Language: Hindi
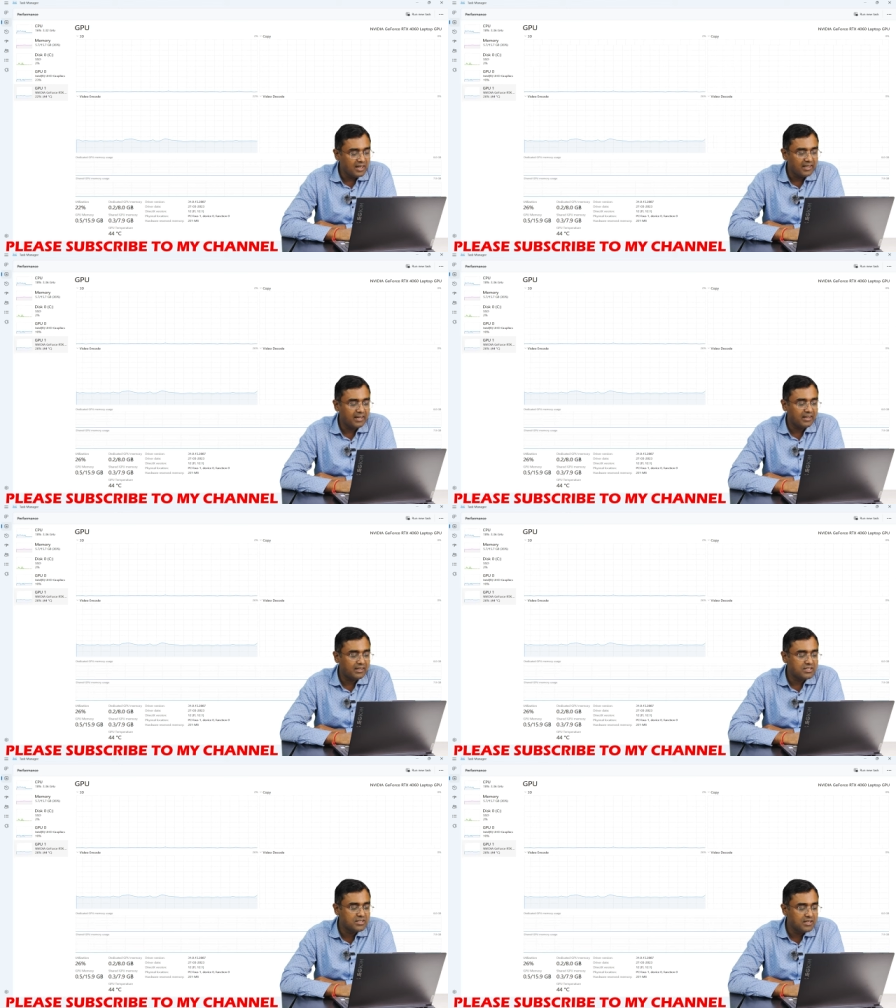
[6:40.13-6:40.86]

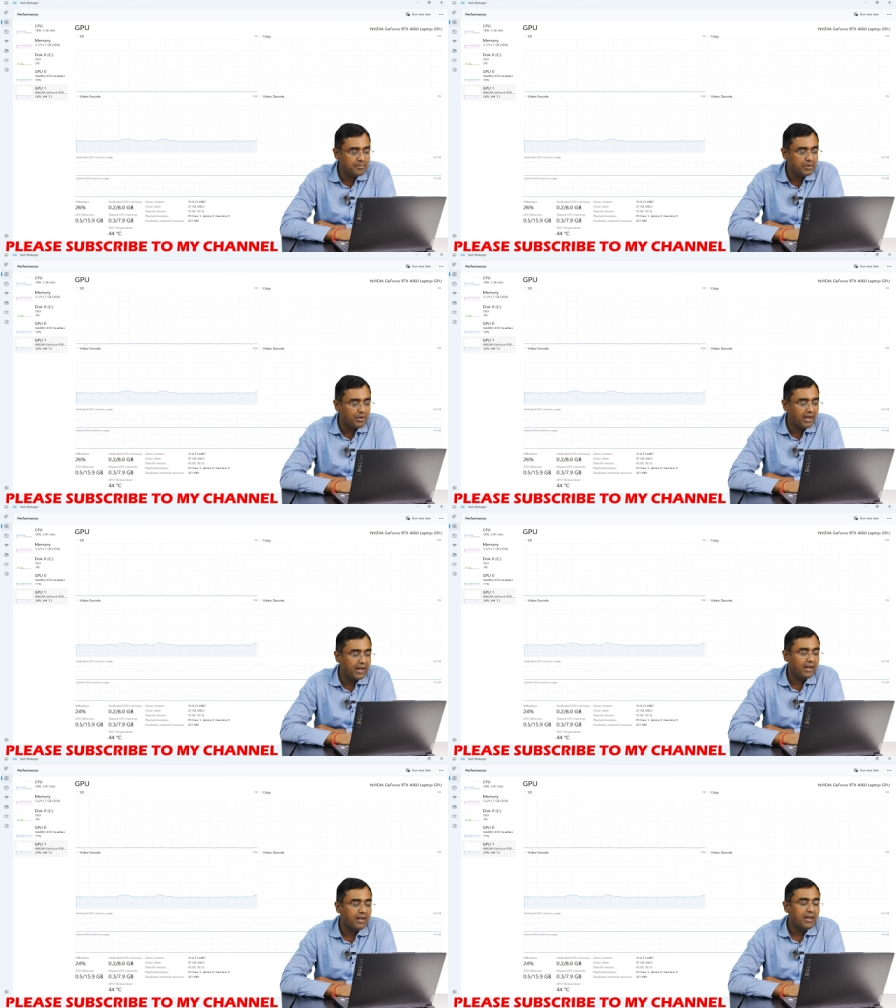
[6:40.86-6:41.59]
डेडिकेटेड जीपीयू
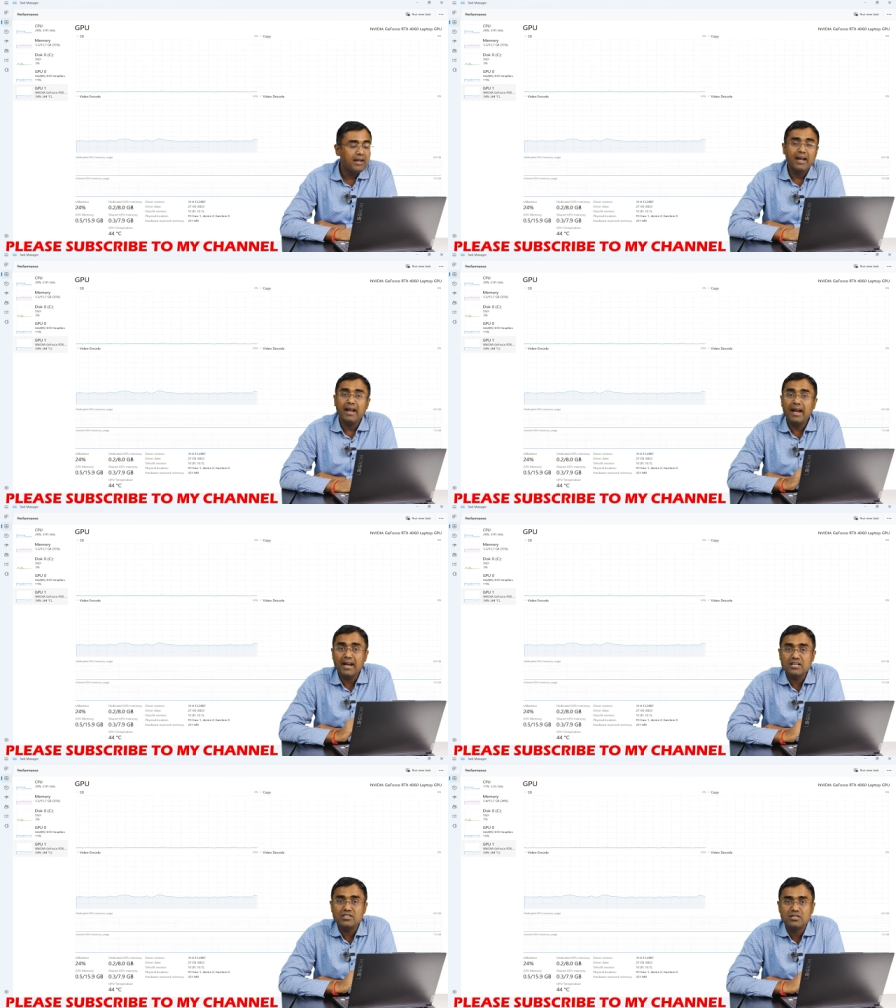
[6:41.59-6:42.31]
है
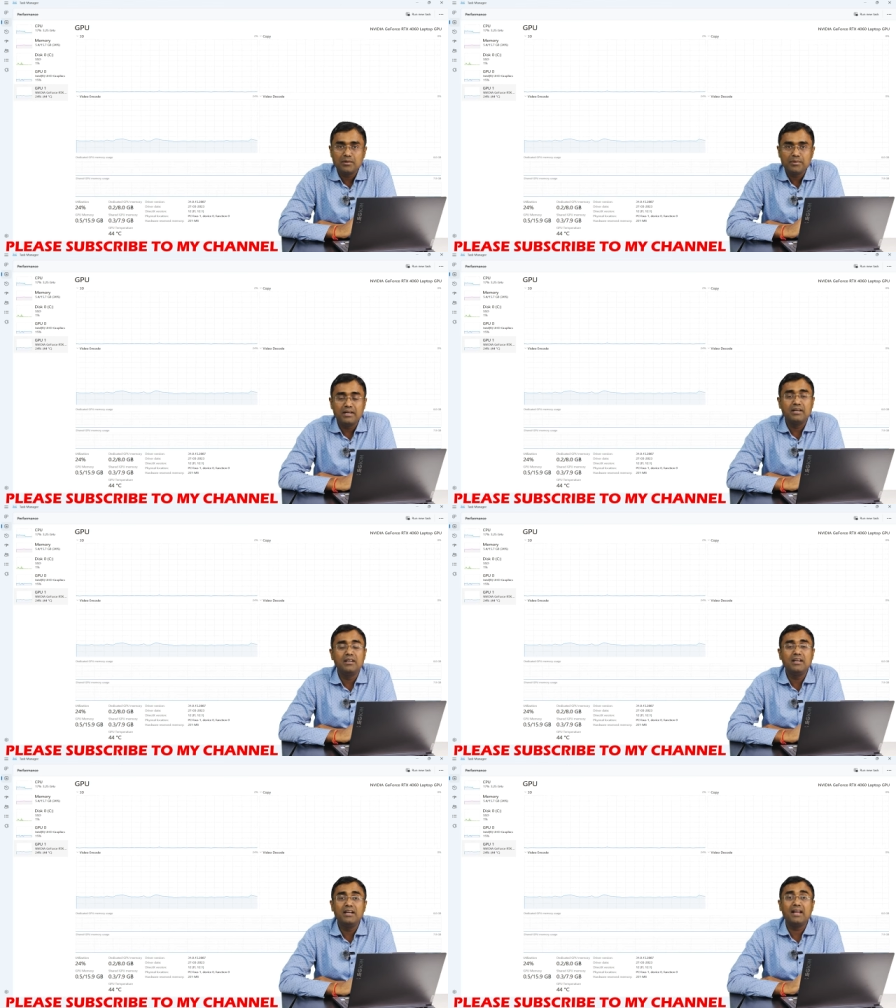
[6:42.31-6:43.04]
एट जीबी
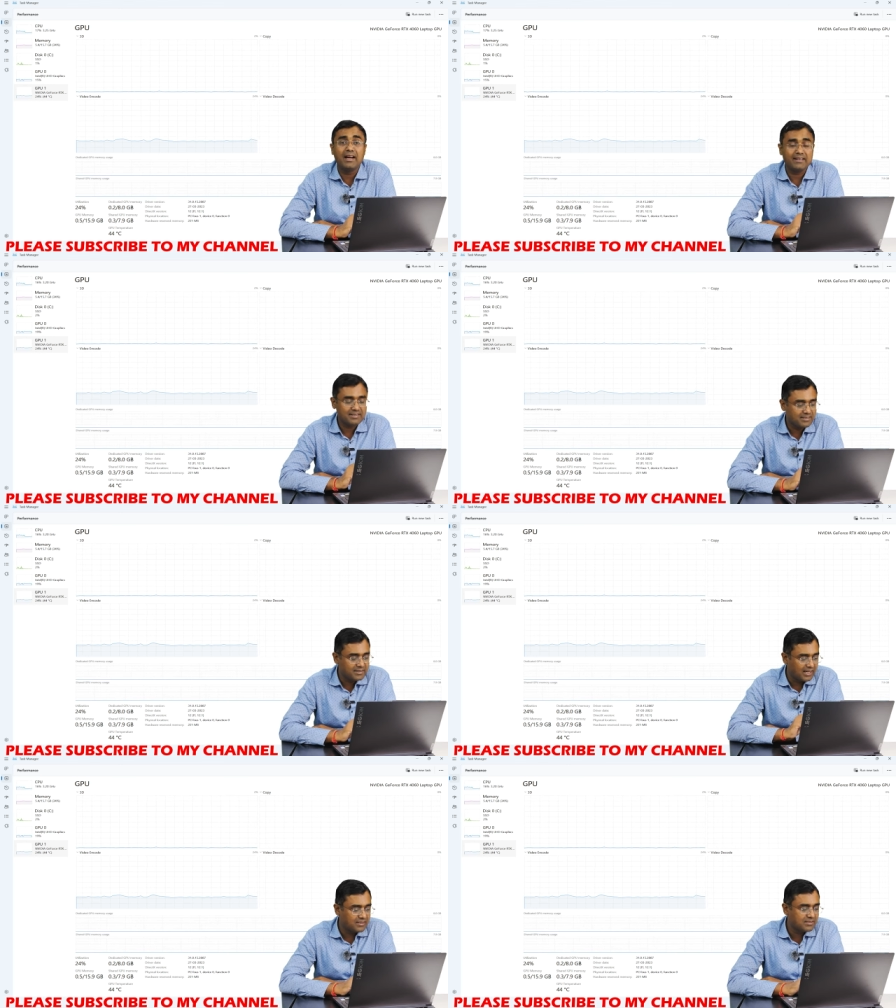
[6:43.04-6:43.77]
डी डी आर
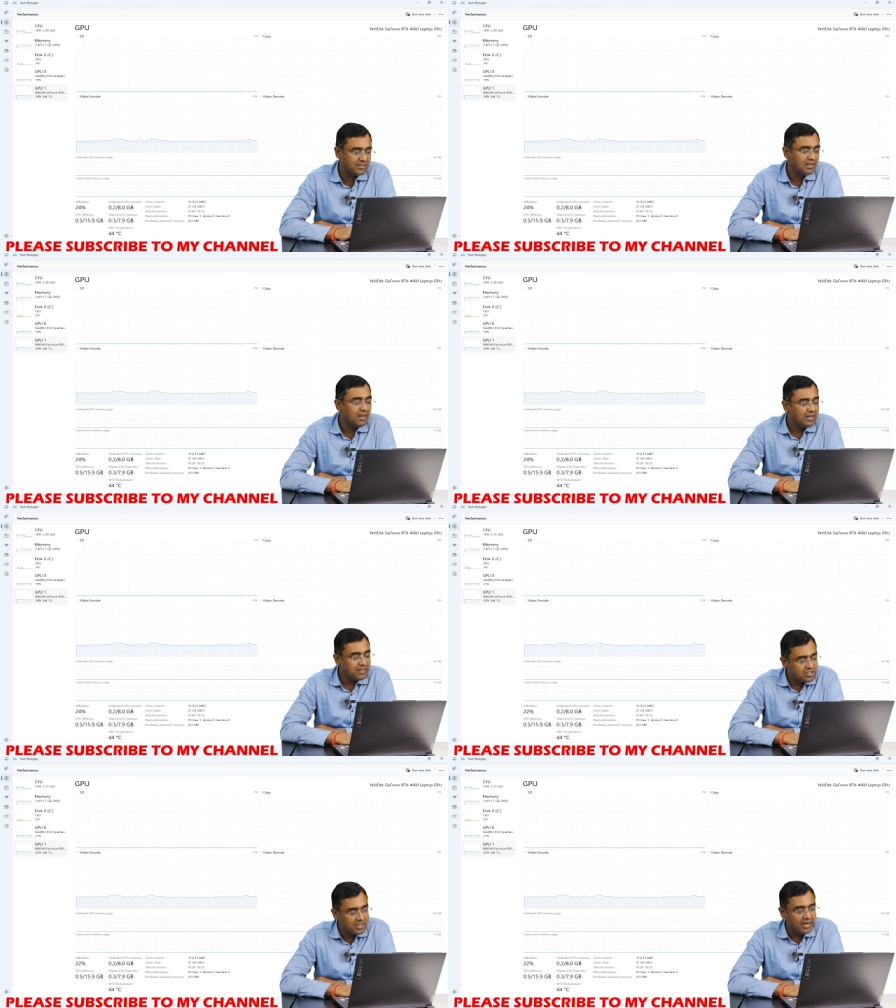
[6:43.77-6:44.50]
सिक्स
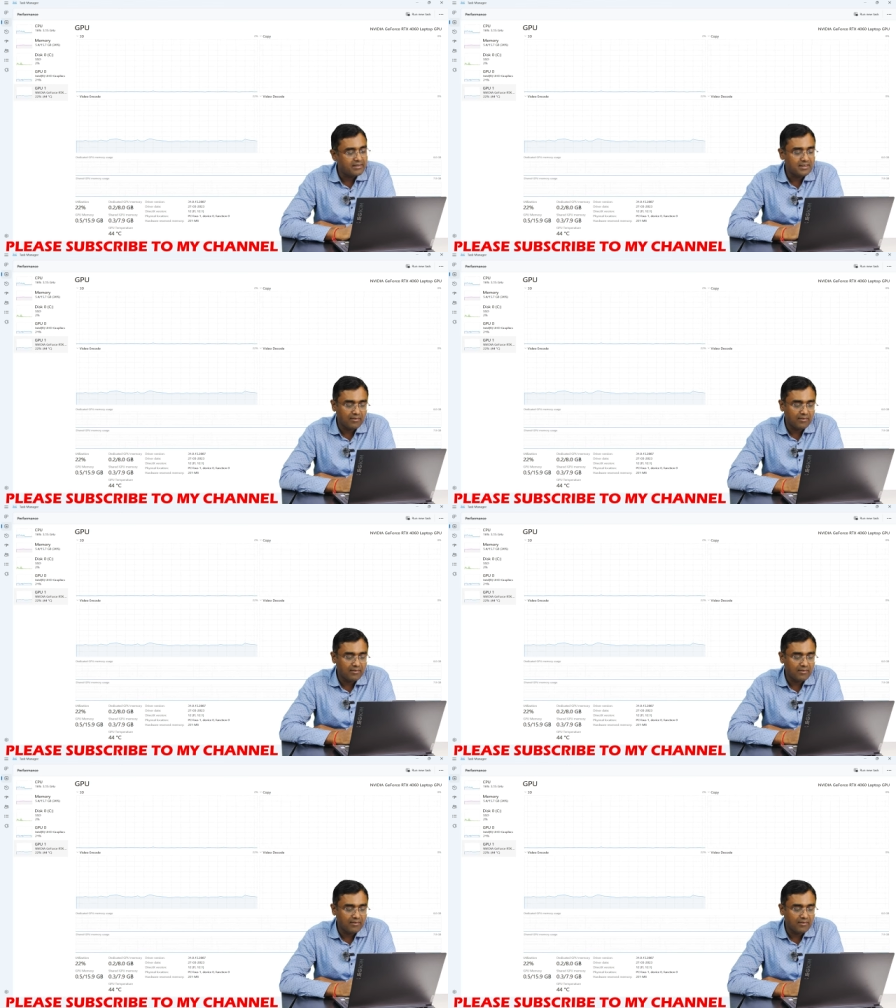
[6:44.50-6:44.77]
शेयर